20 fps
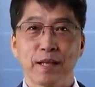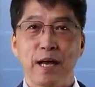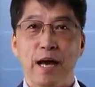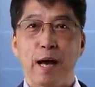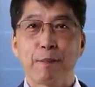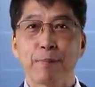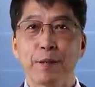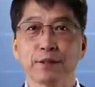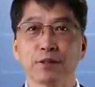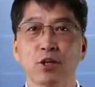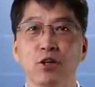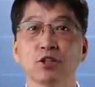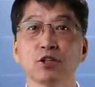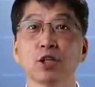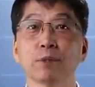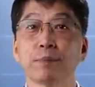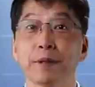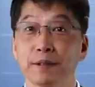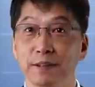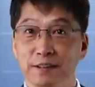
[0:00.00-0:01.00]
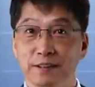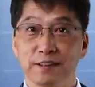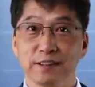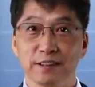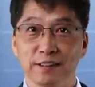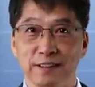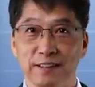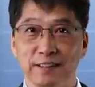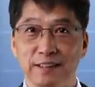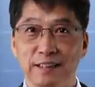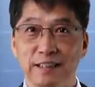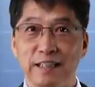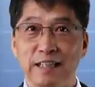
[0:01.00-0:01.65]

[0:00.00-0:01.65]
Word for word: 앞에서 언급했듯이